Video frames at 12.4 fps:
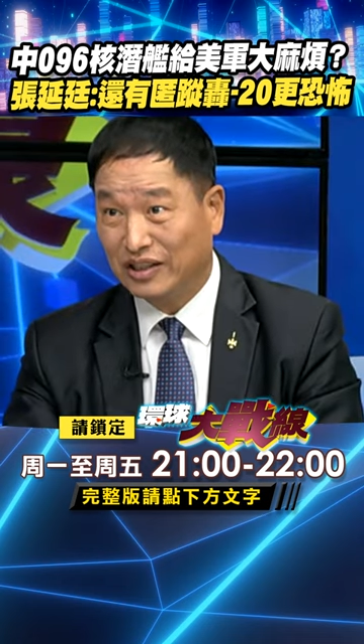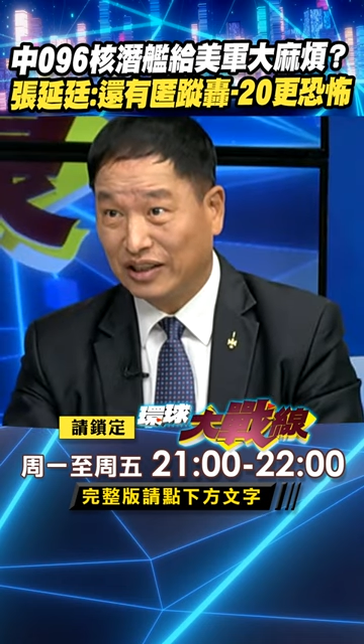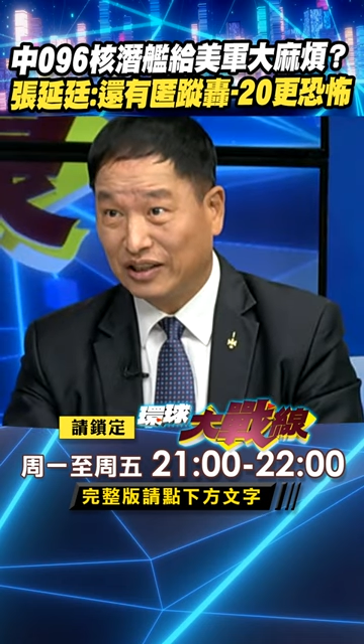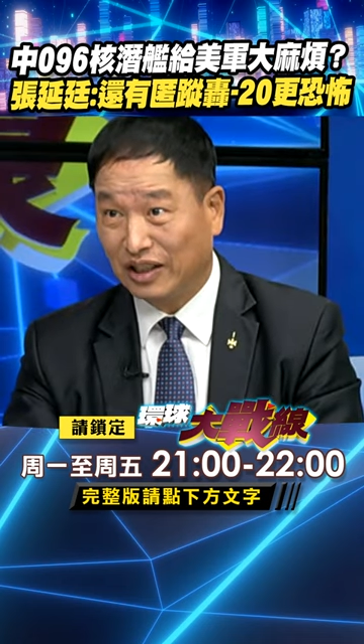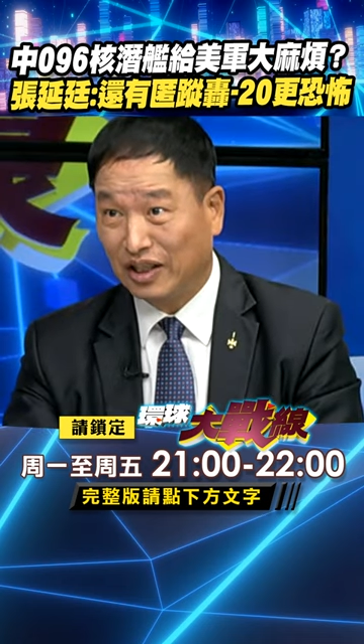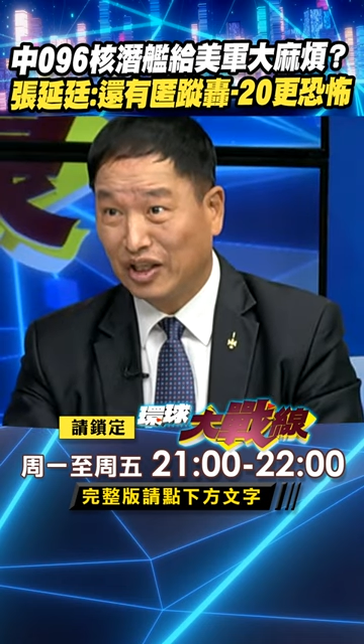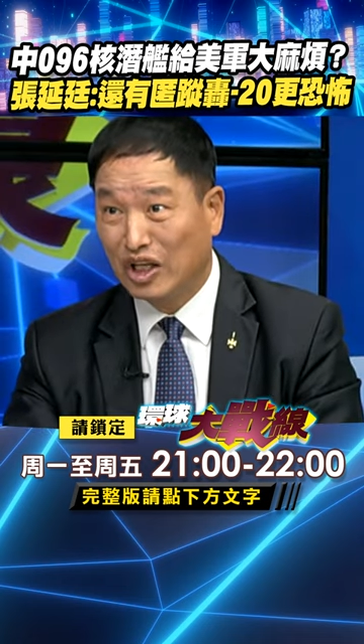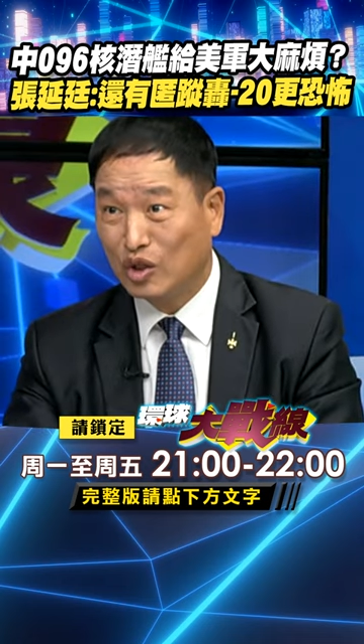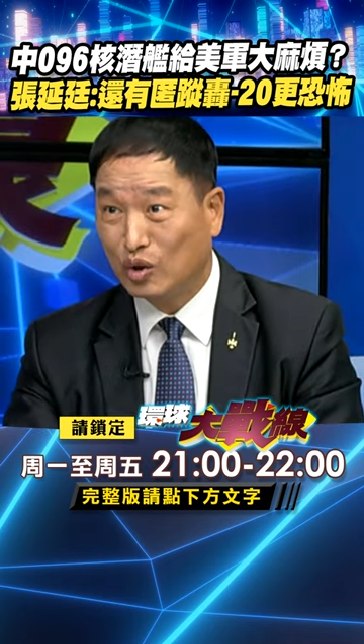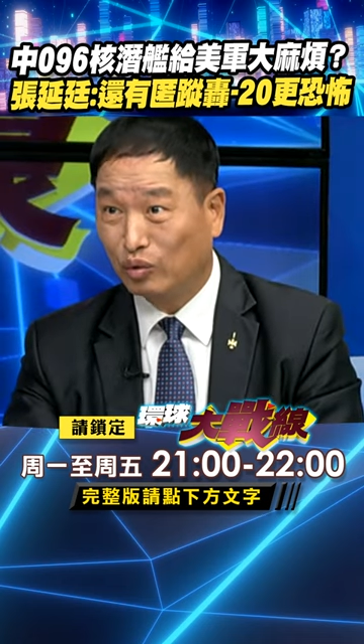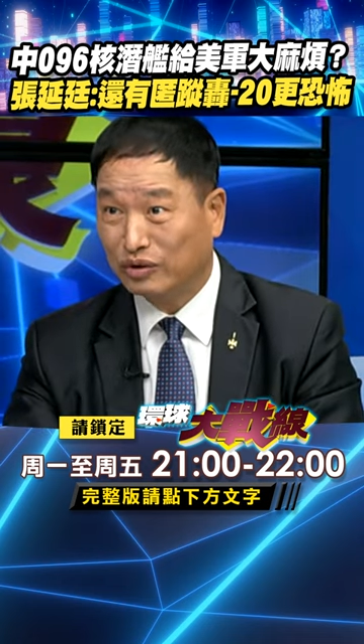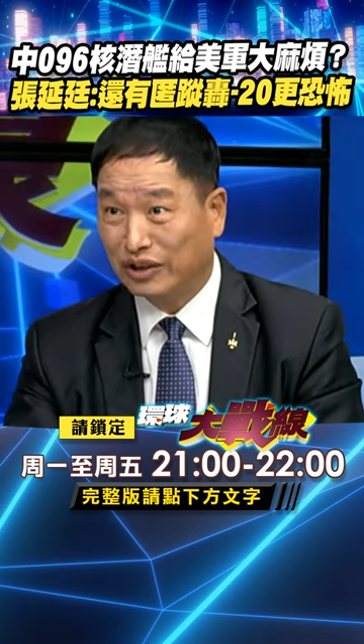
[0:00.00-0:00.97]
这个逆
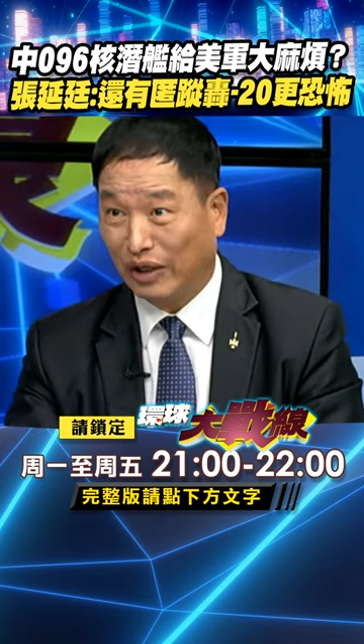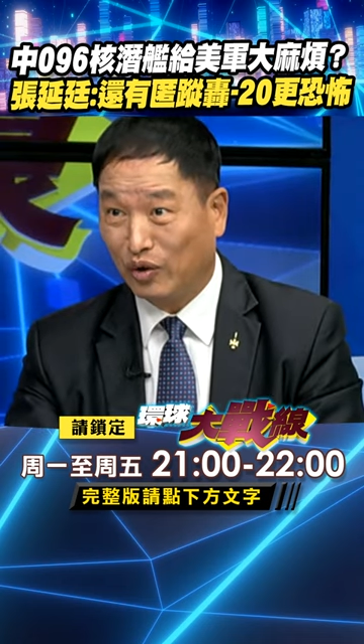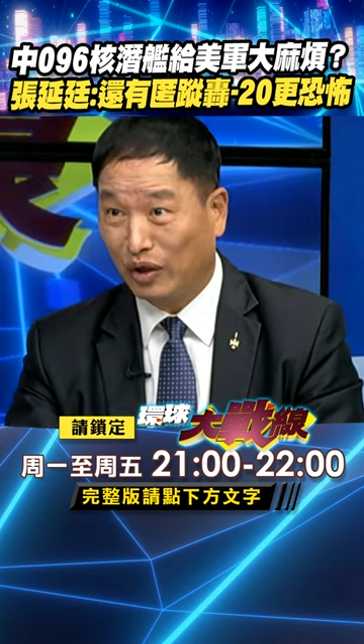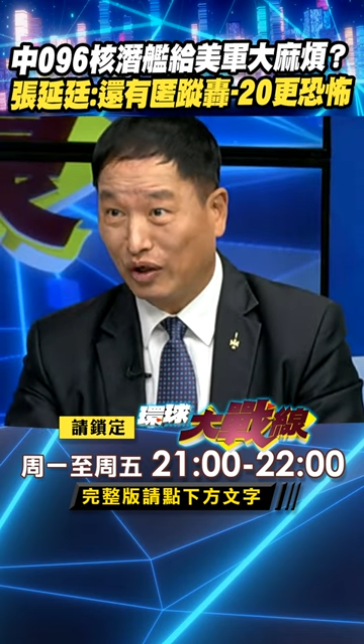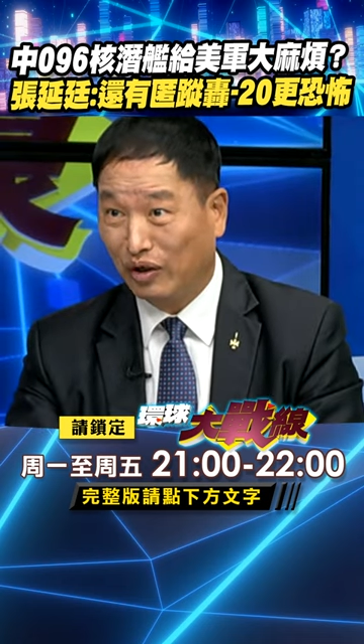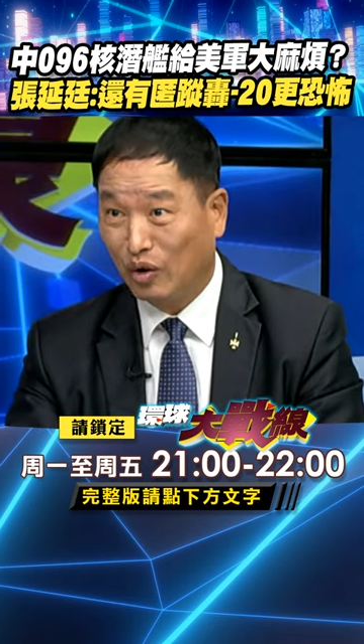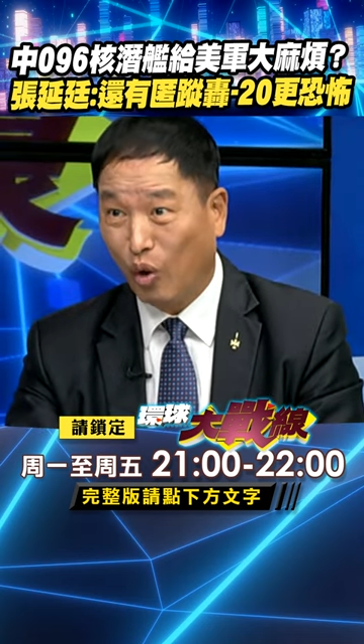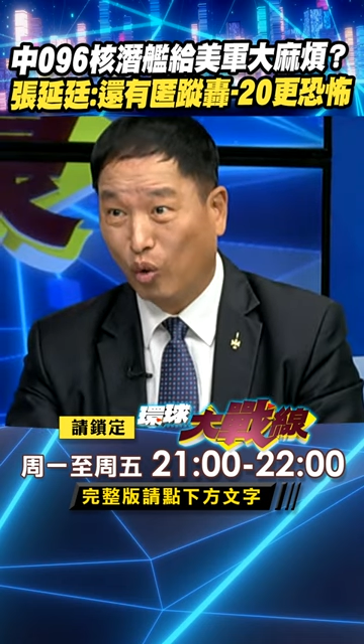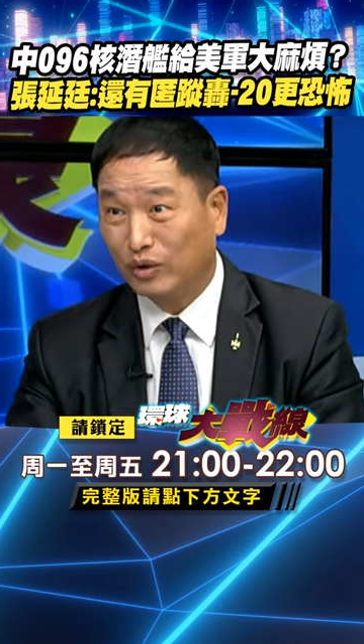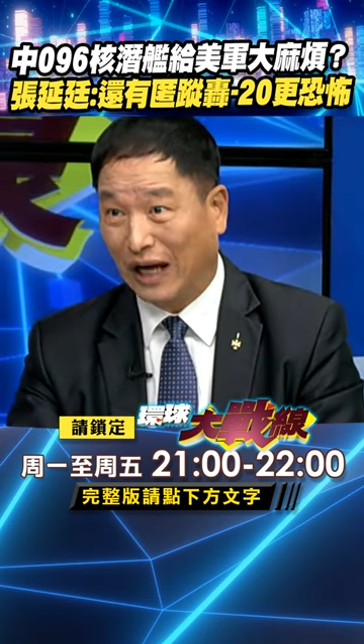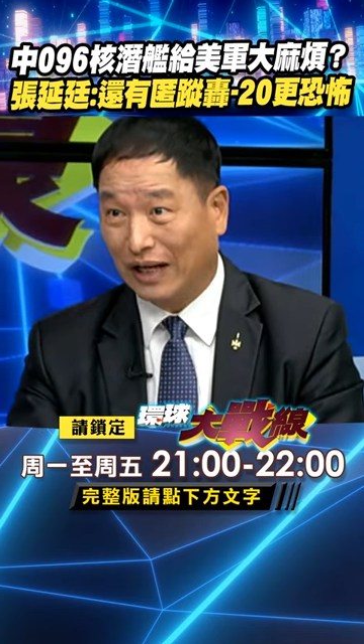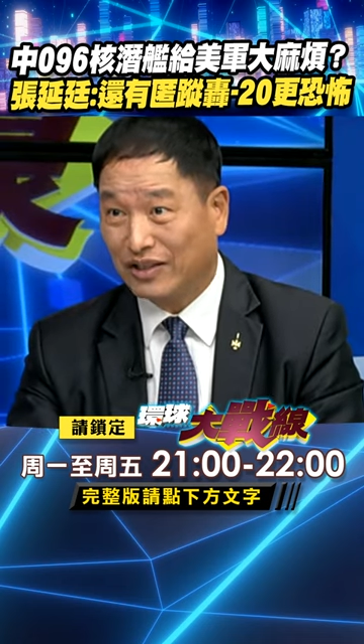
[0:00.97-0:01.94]
中战略轰
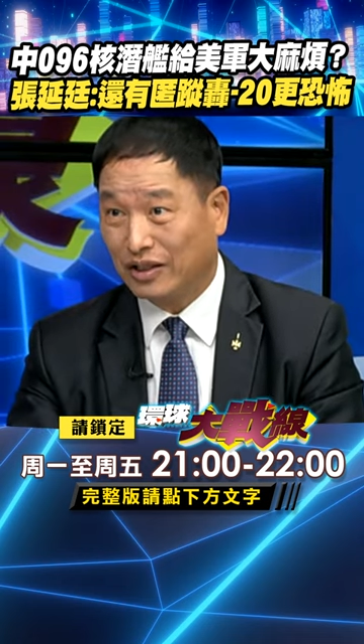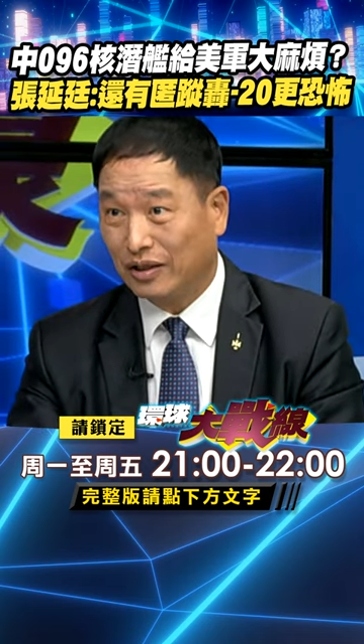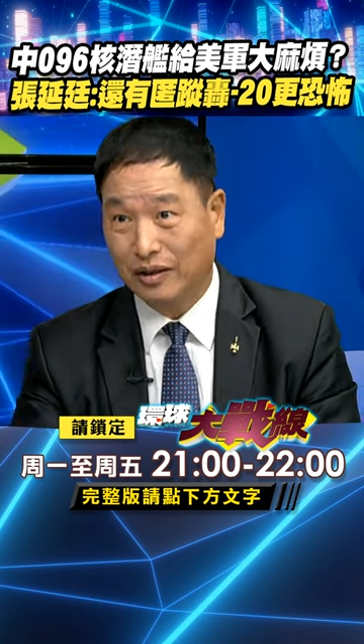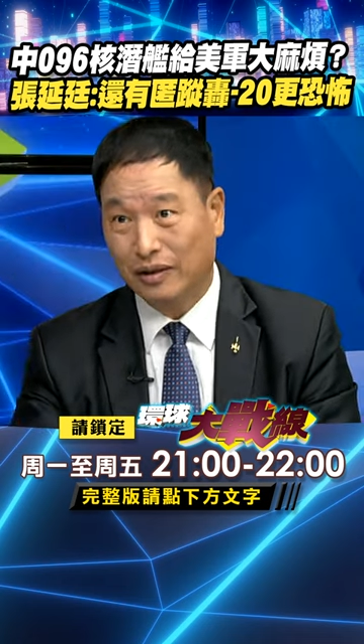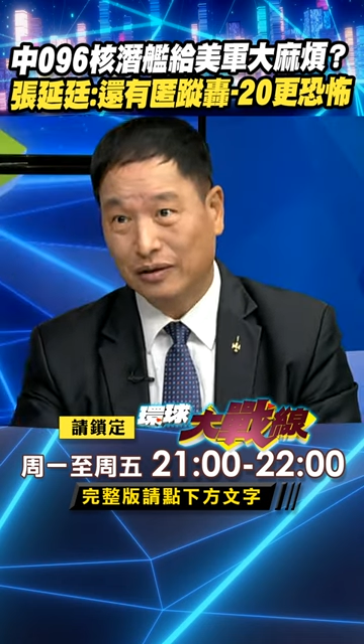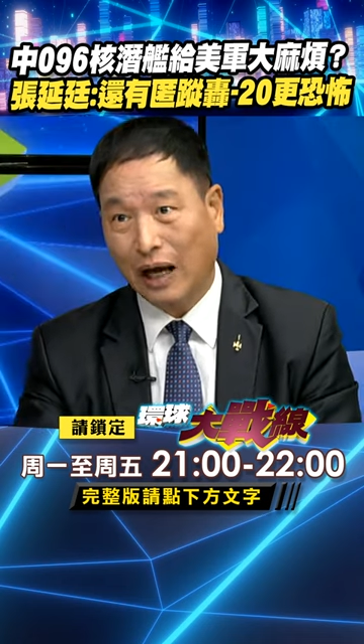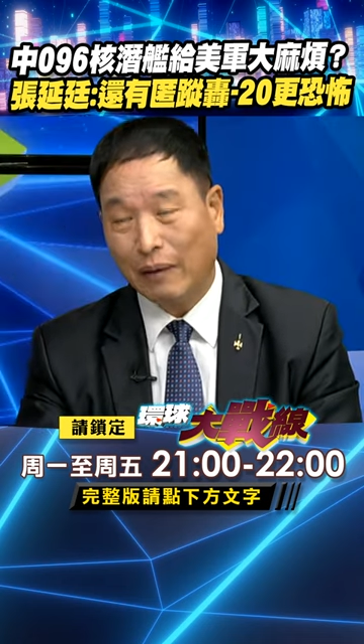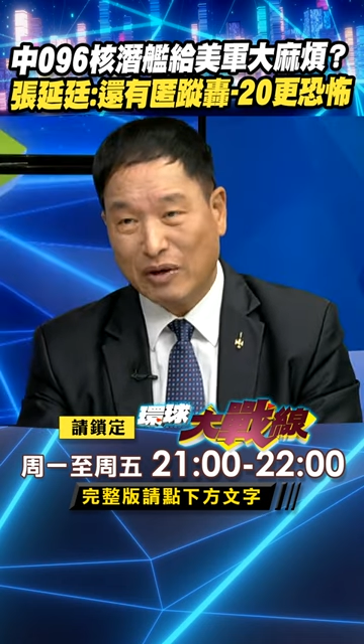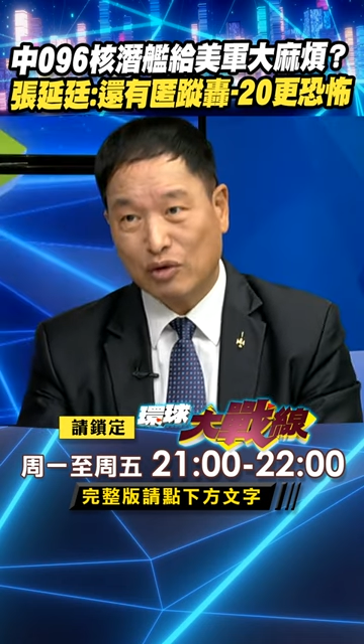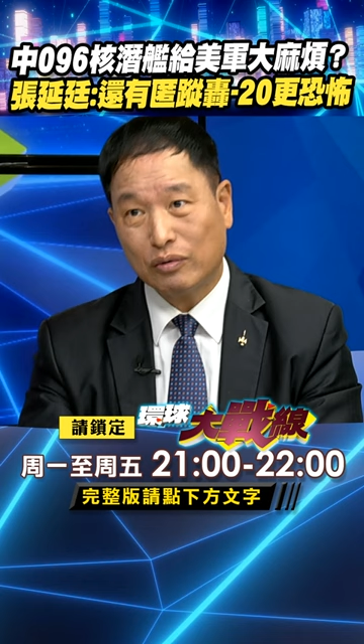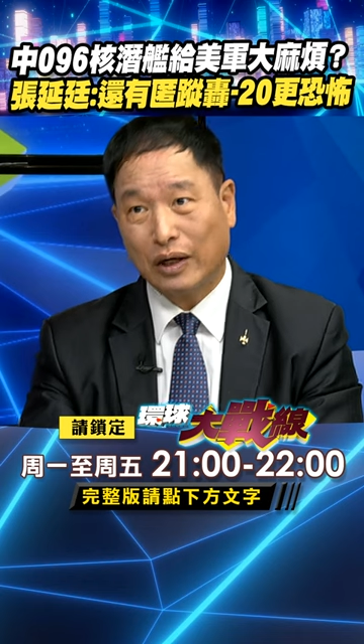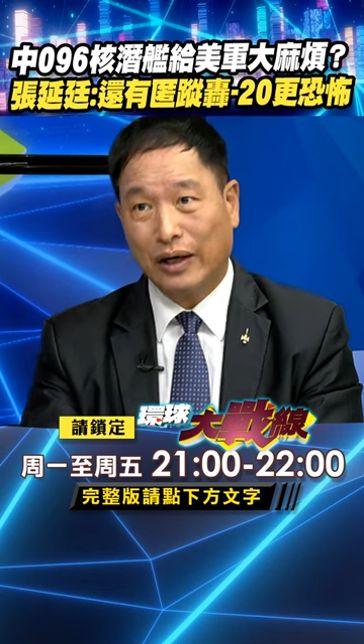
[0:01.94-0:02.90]
炸机，它还没
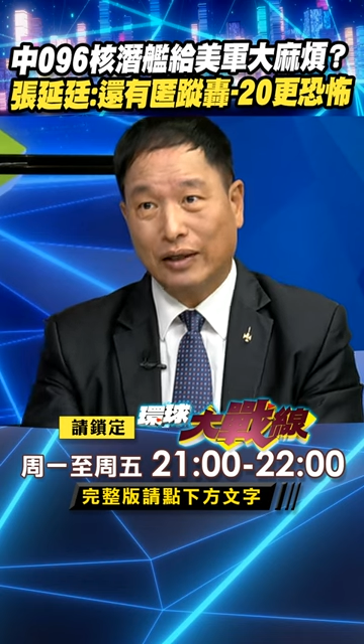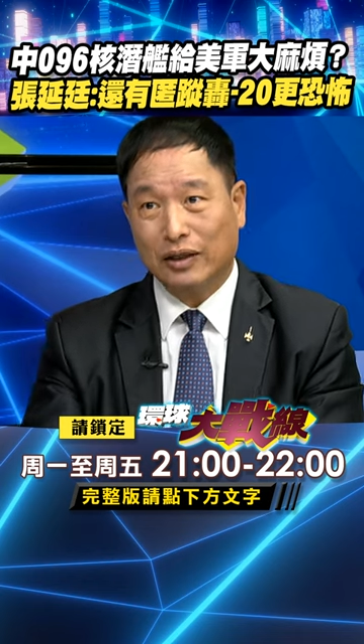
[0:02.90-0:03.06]
出来啊。